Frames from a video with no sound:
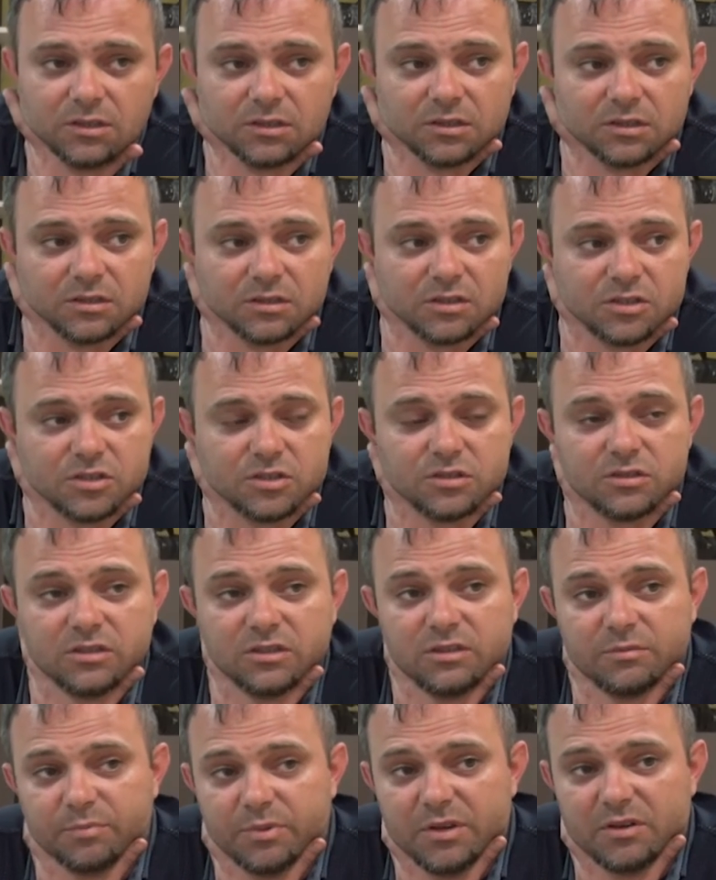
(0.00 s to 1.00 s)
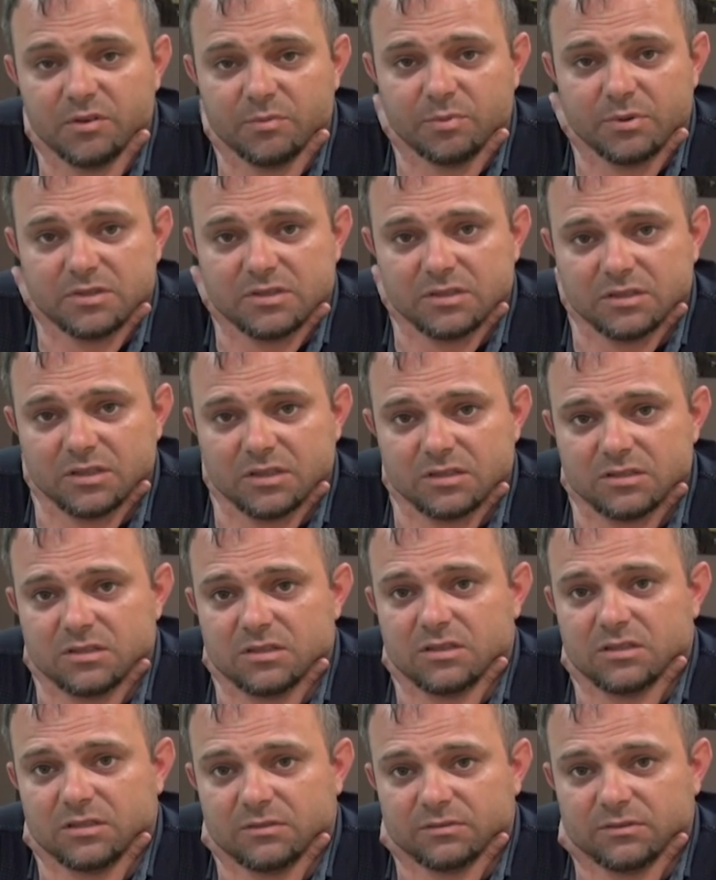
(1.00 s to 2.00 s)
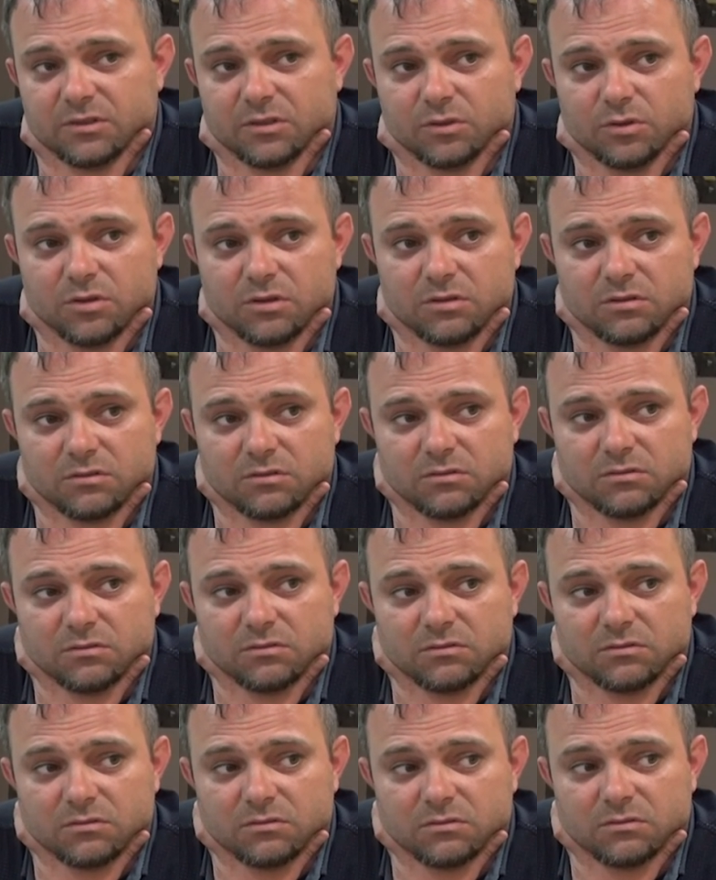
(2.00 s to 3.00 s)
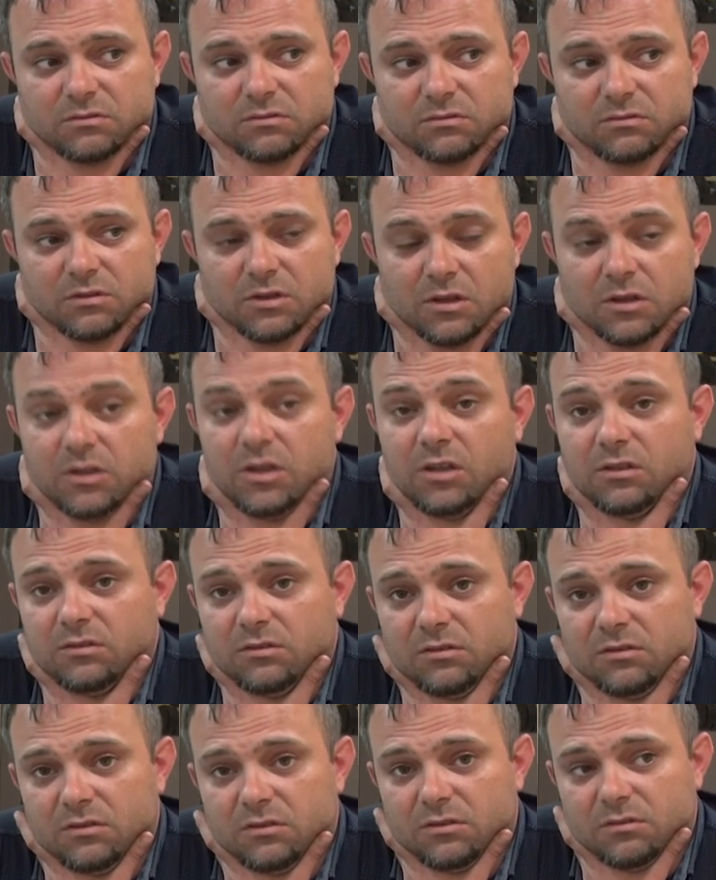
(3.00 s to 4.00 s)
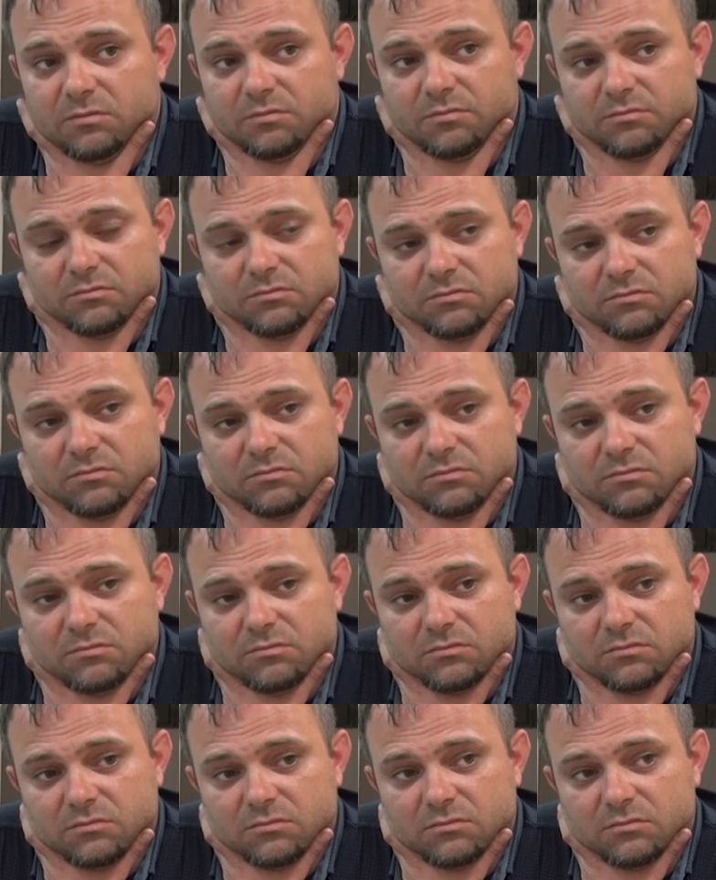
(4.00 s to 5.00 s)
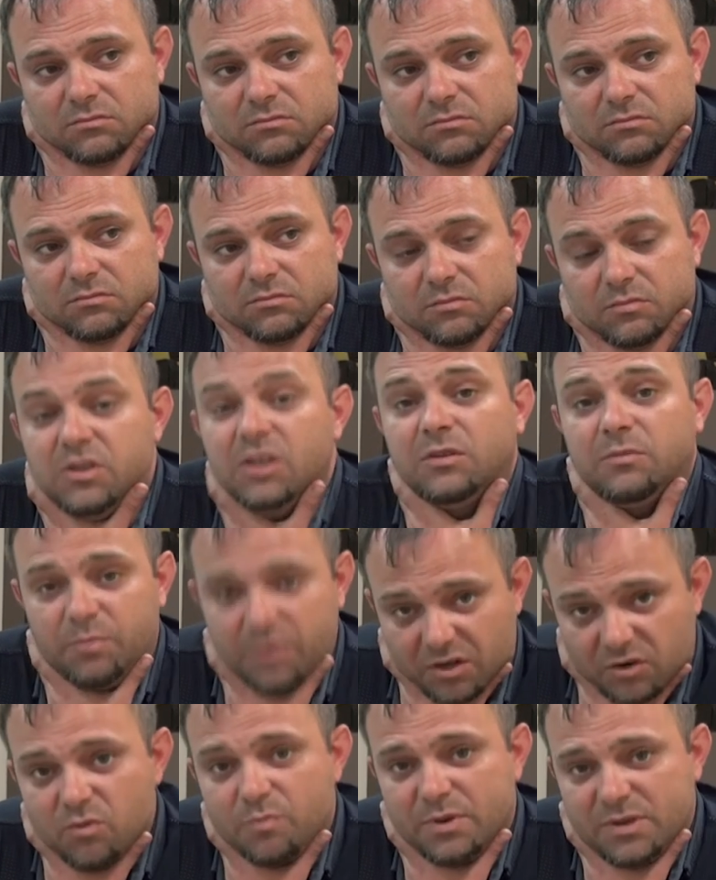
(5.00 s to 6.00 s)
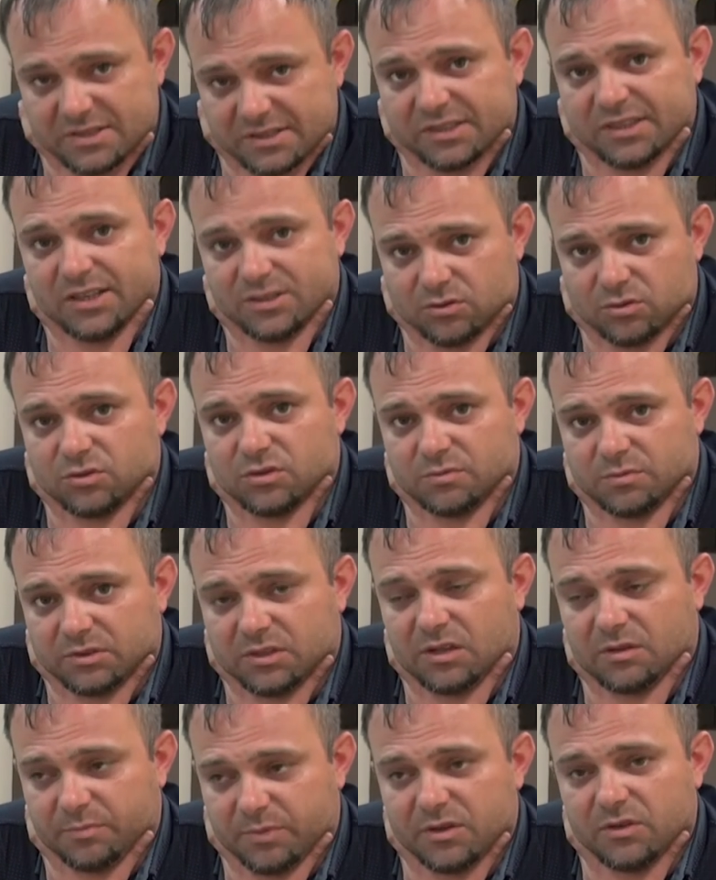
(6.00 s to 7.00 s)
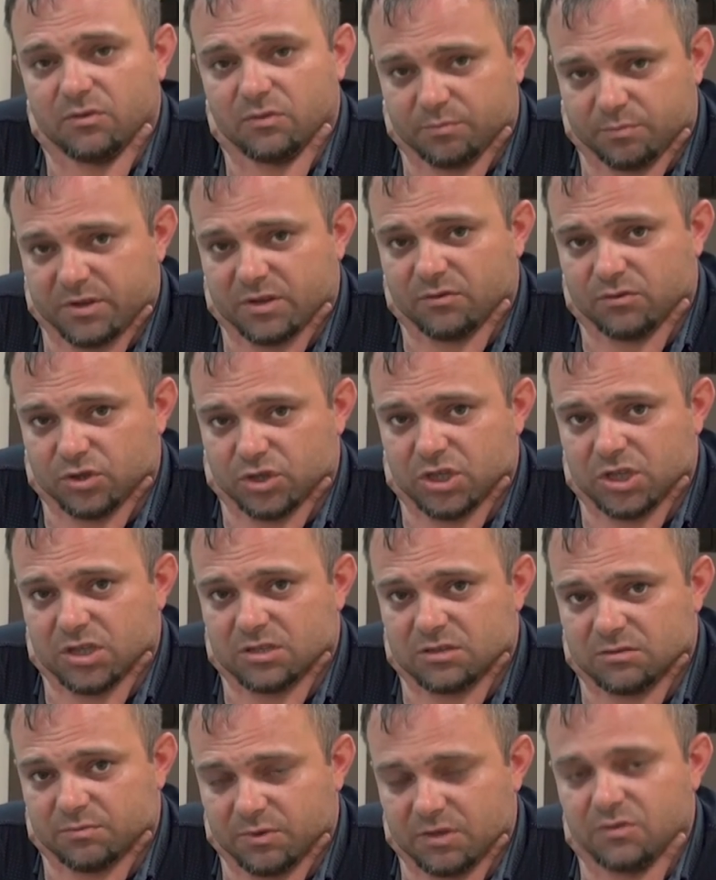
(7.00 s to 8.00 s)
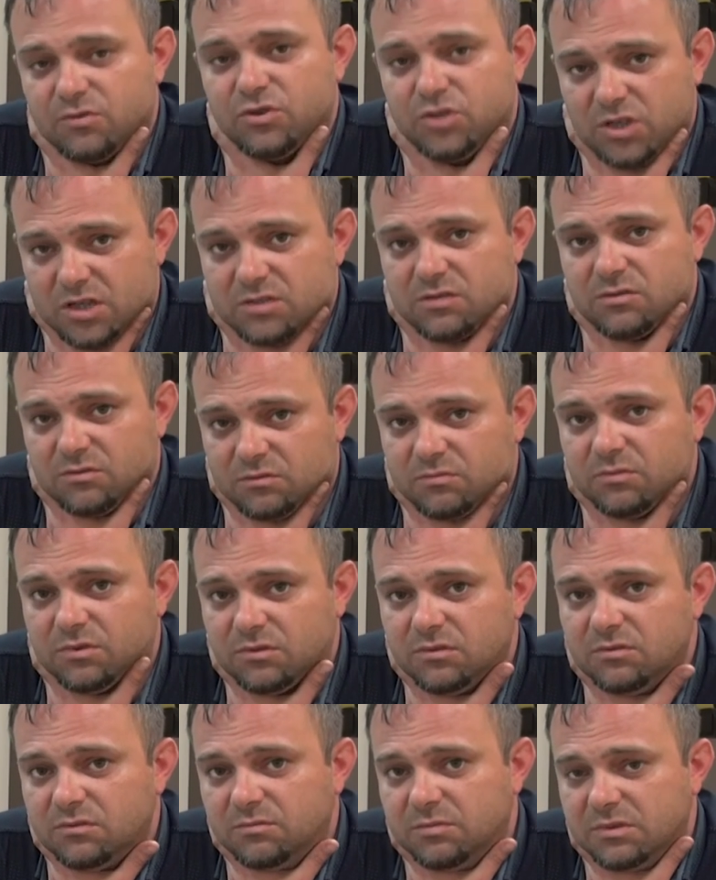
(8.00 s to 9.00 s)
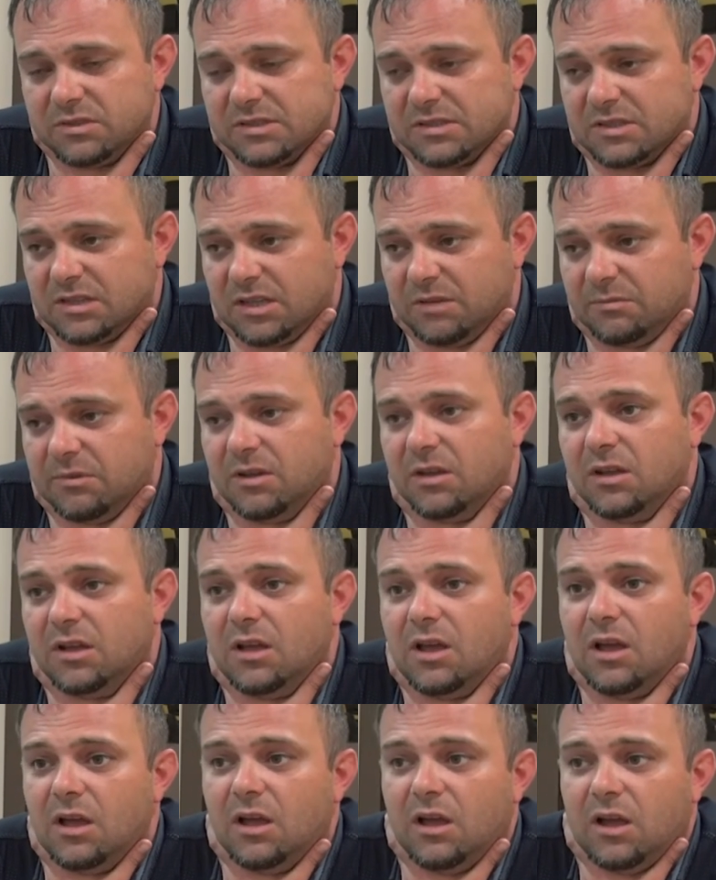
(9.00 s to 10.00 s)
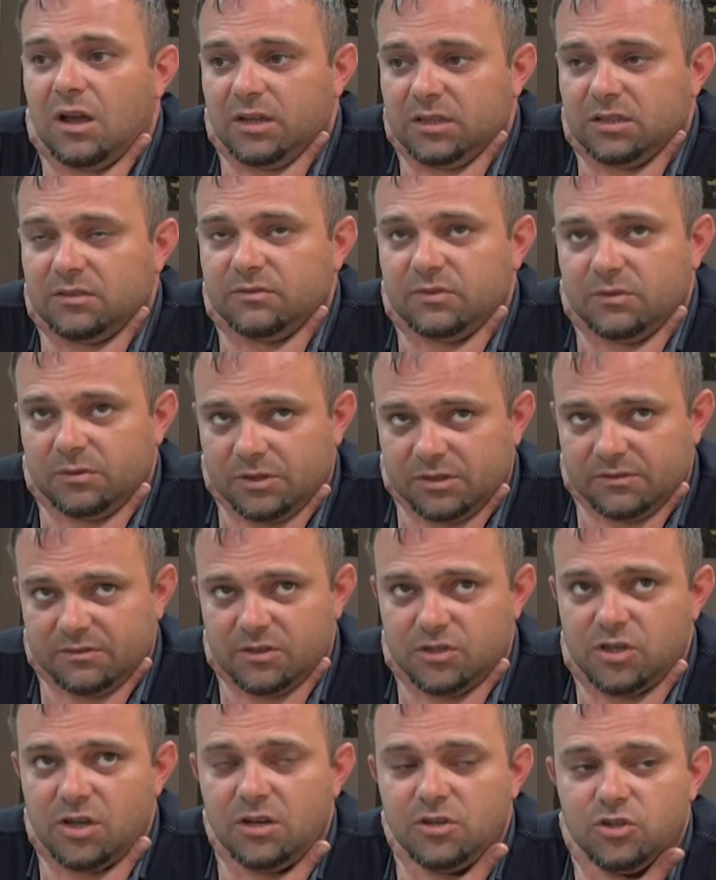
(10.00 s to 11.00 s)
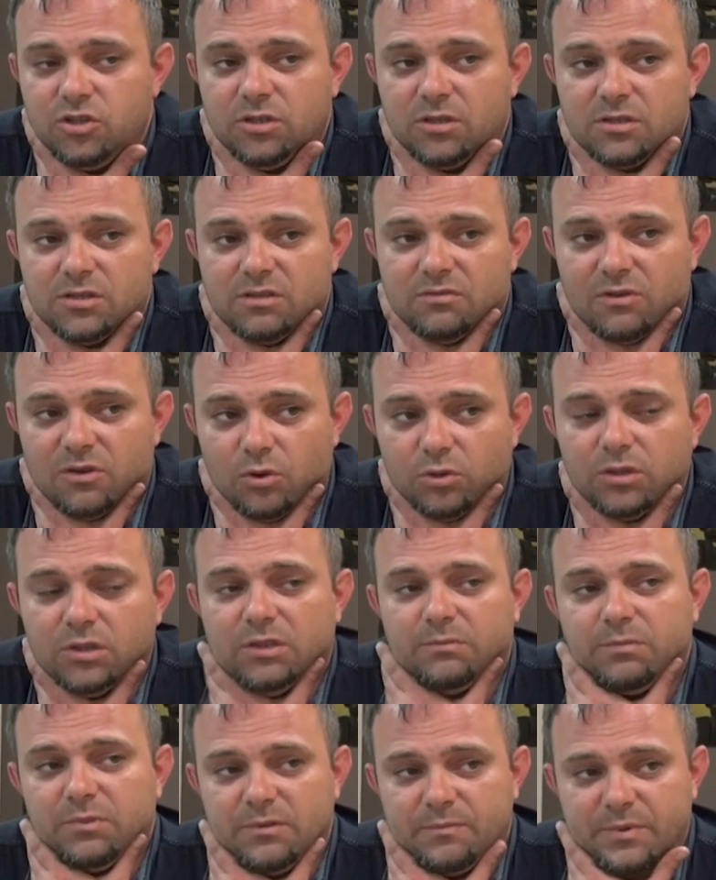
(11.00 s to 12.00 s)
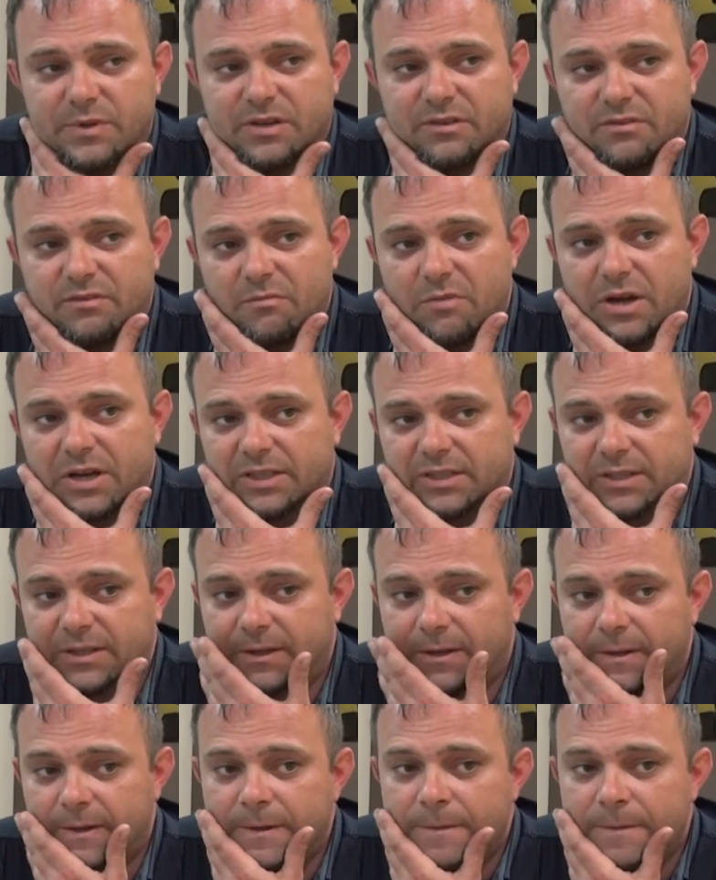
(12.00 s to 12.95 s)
не дожил ни до первой презентации, ни до второй. Нет, э, нет, первую презентацию он смотрел первую первую часть. Первую часть он был, был с нами. Да, я помню. Это было в начале 2014 года, это было 1 марта.